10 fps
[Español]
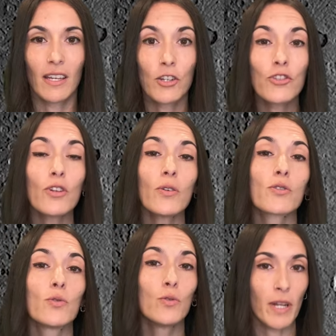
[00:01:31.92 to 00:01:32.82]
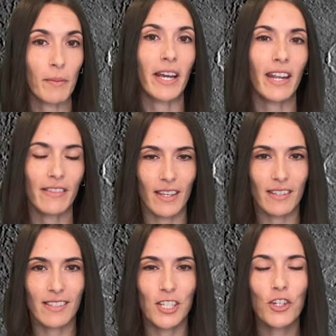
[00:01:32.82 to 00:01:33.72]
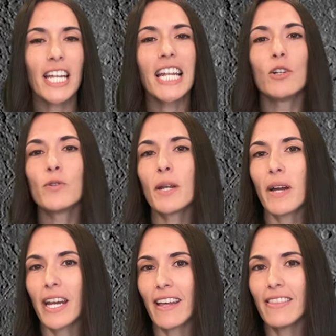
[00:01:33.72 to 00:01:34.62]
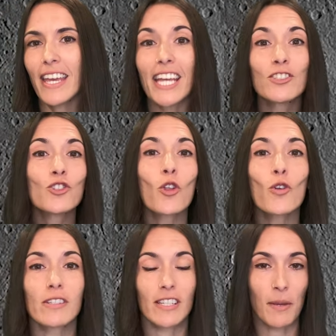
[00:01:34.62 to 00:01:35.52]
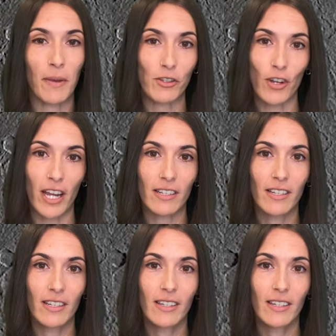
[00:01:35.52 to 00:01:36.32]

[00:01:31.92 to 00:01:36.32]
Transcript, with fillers: No solo es su luna más grande, sino que es la luna más grande en todo el sistema solar.